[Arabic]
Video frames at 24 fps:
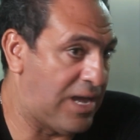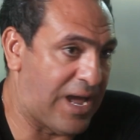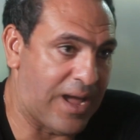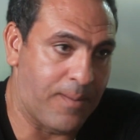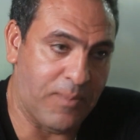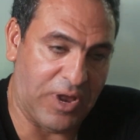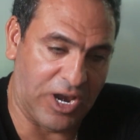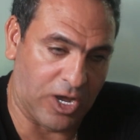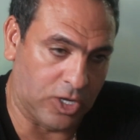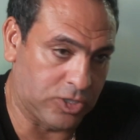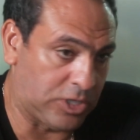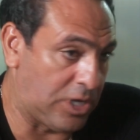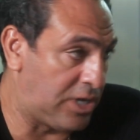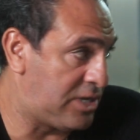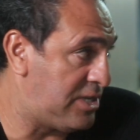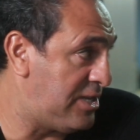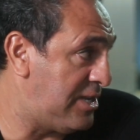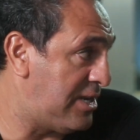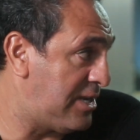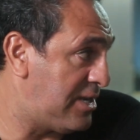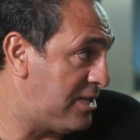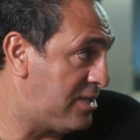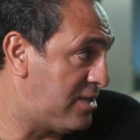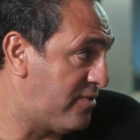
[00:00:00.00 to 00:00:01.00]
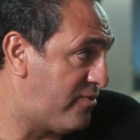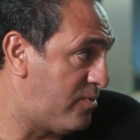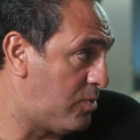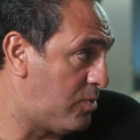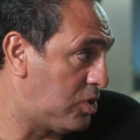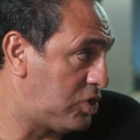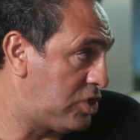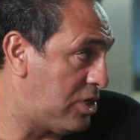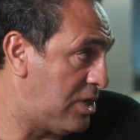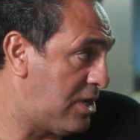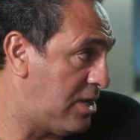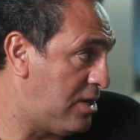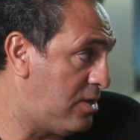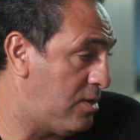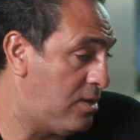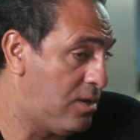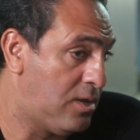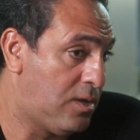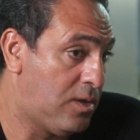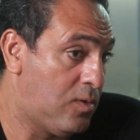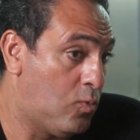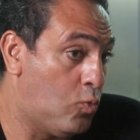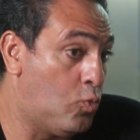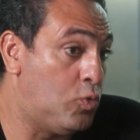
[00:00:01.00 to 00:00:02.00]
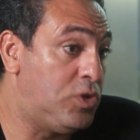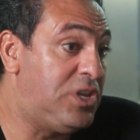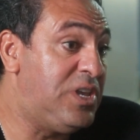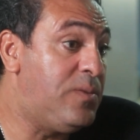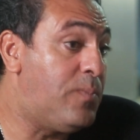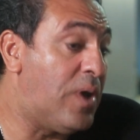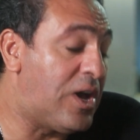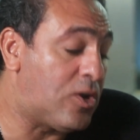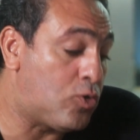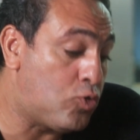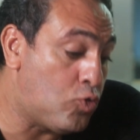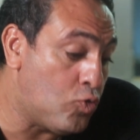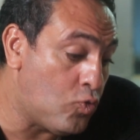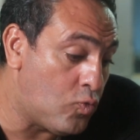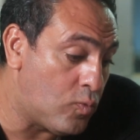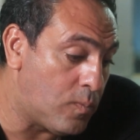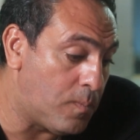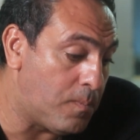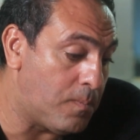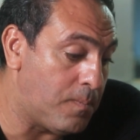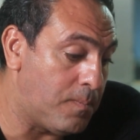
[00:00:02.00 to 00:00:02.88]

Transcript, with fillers: عمل اخطاء كتيره جدا في ماتش الاهلي ودي برده